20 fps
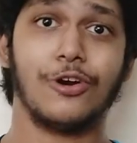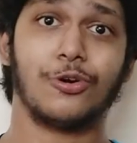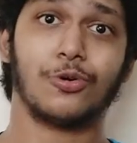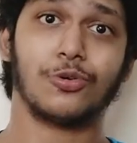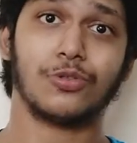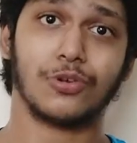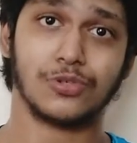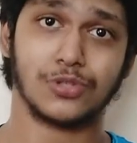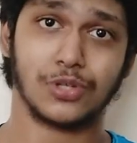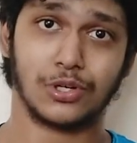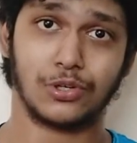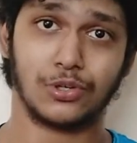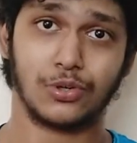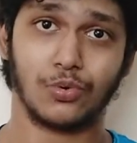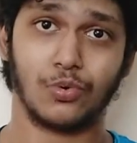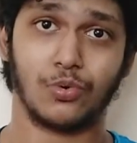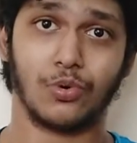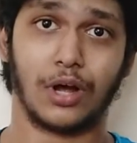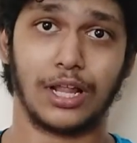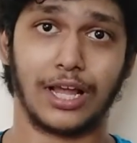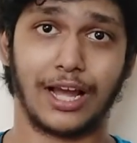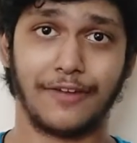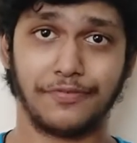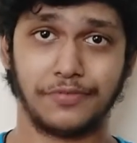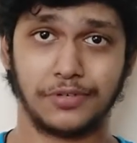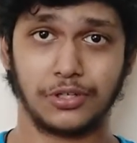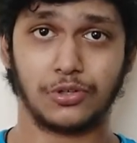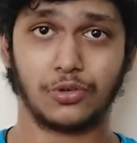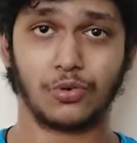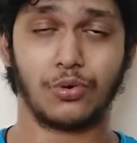டூ தௌசண்ட் டூ அது
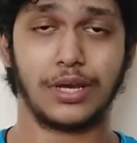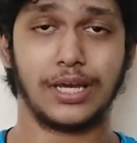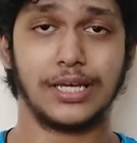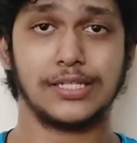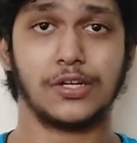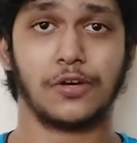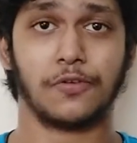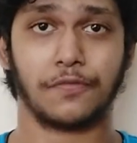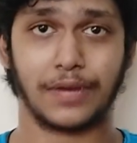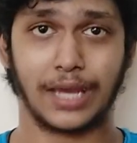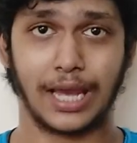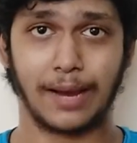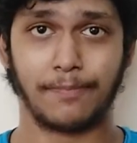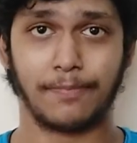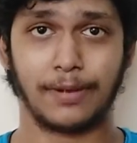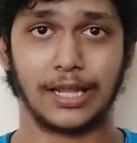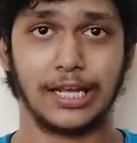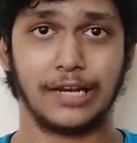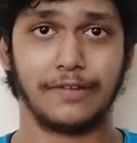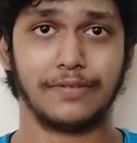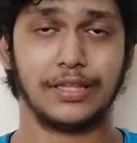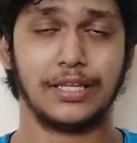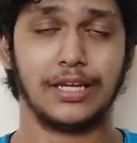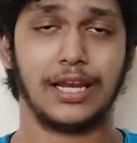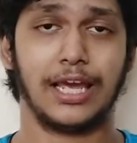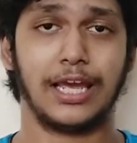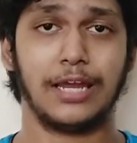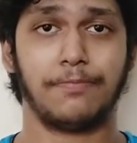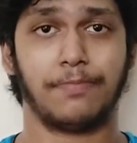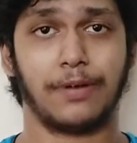ஆஃப்டர் டூ இயர்ஸ் ஆஃப் கேப்பில் தான் வந்து
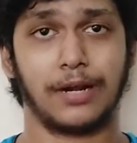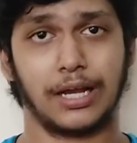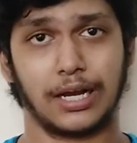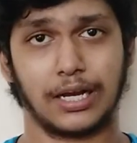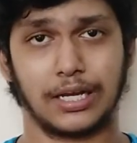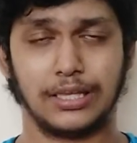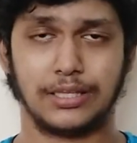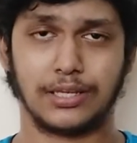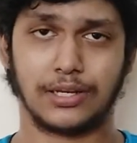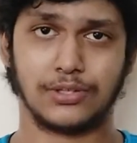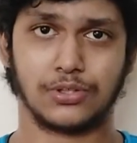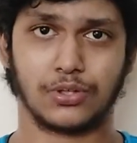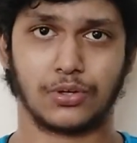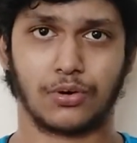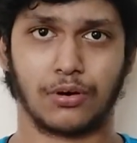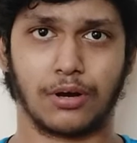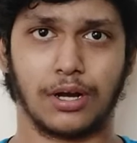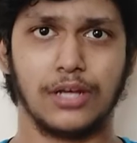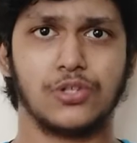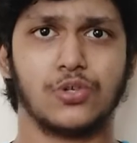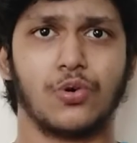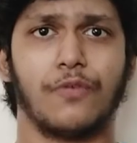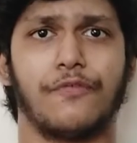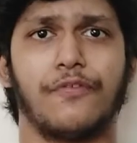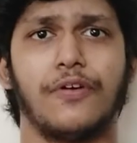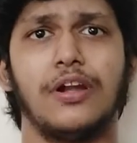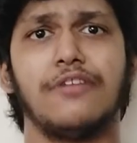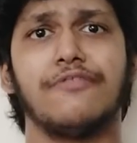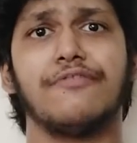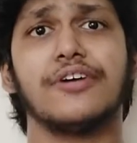லேட் பண்ணாங்கன்னு தெரிஞ்சுக்கோங்க ஸோ
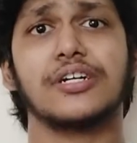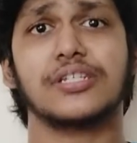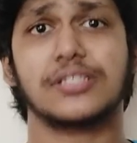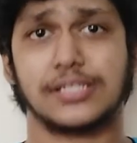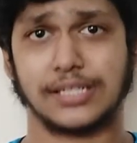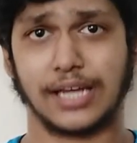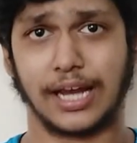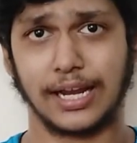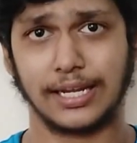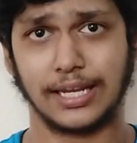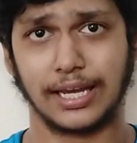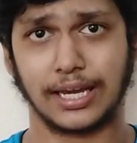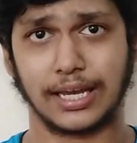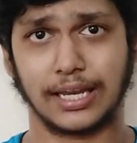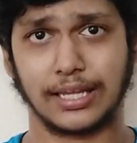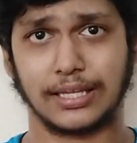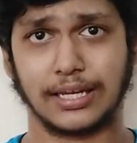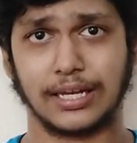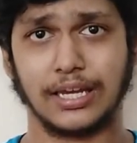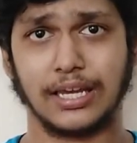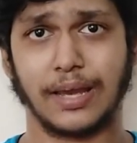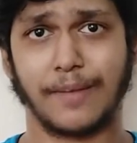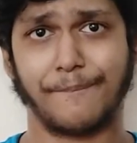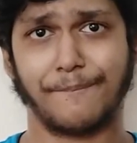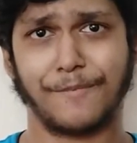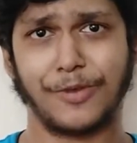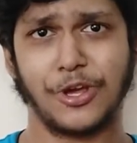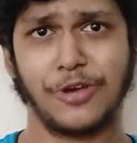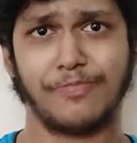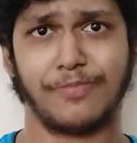ஃபுல் ஒர்க் ஸ்டார்ட் ஆகிறதுக்கு
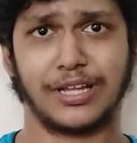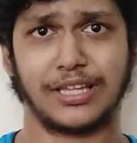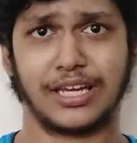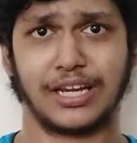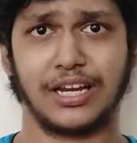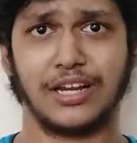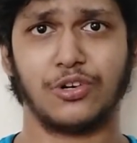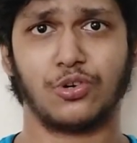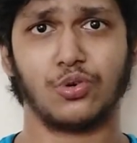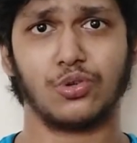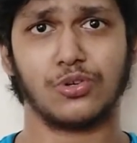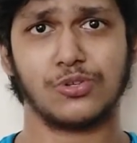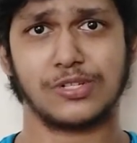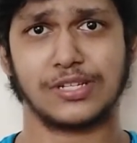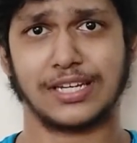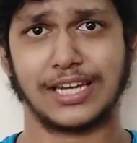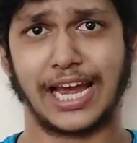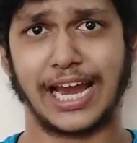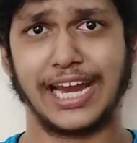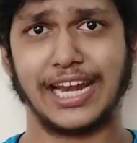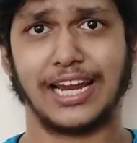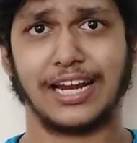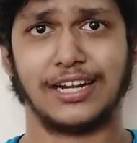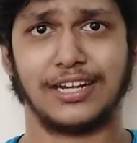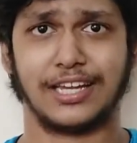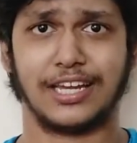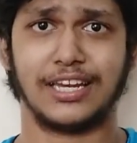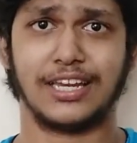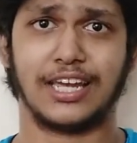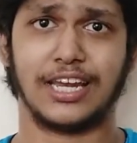எப்படியும் பார்த்தீங்கன்னா டூ தௌசண்ட் நைன்
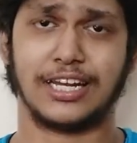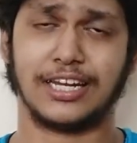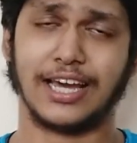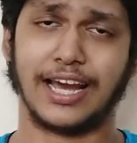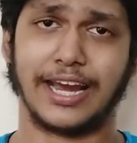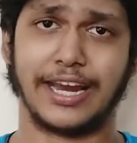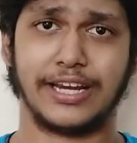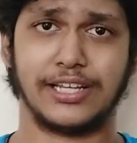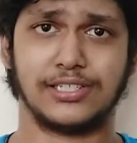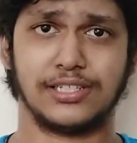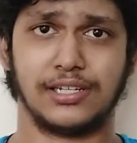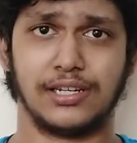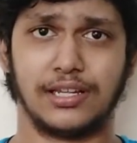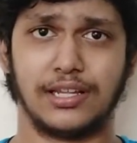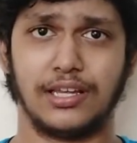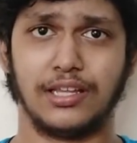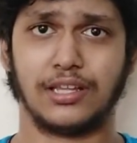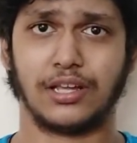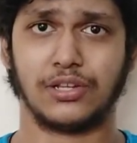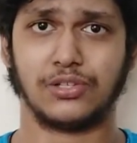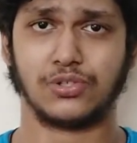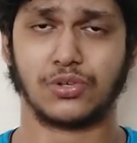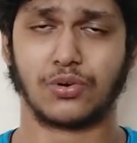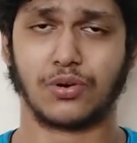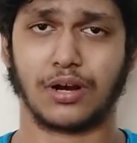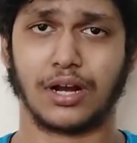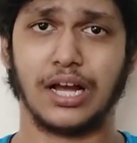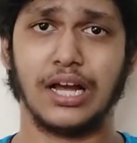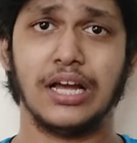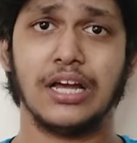அண்ட் டென் கிட்ட ஆகிடுச்சுன்றதையும்
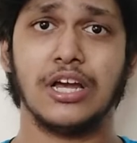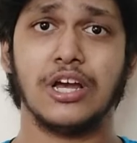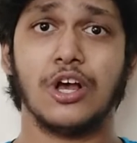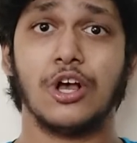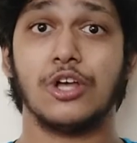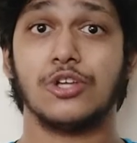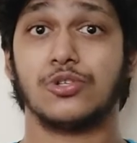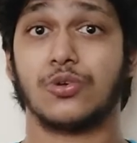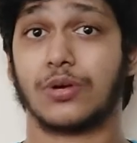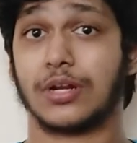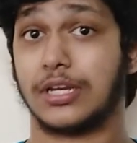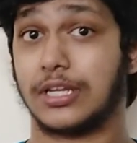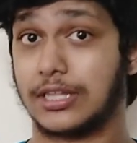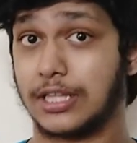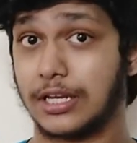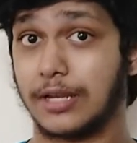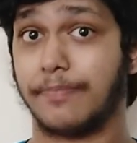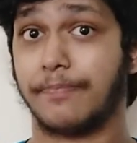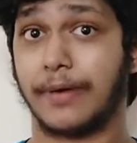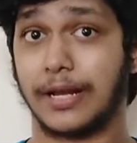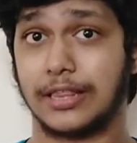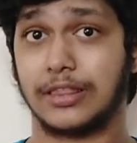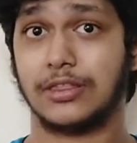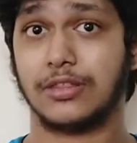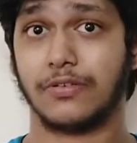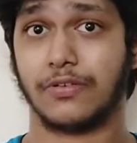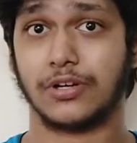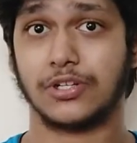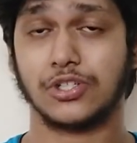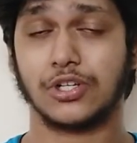தெரிஞ்சுக்கோங்க ஸோ கிட்டத்தட்ட
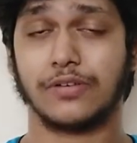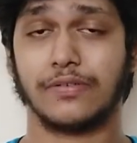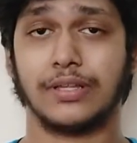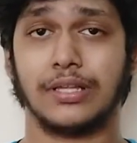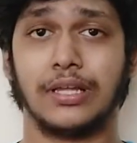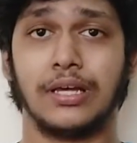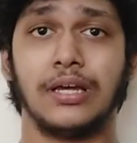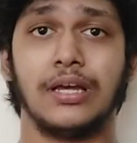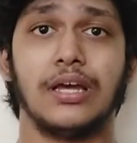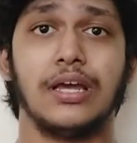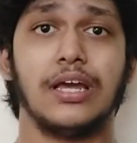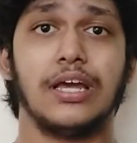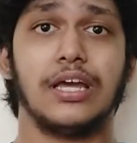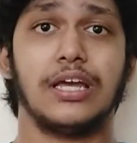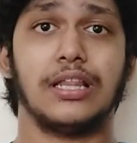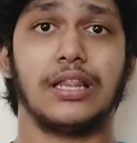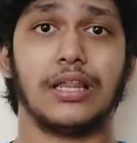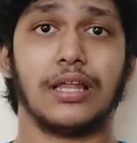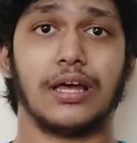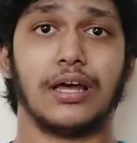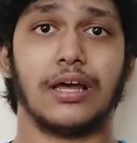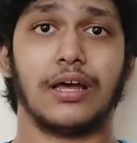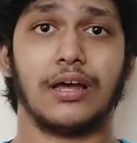பத்து வருஷம் வந்து இந்த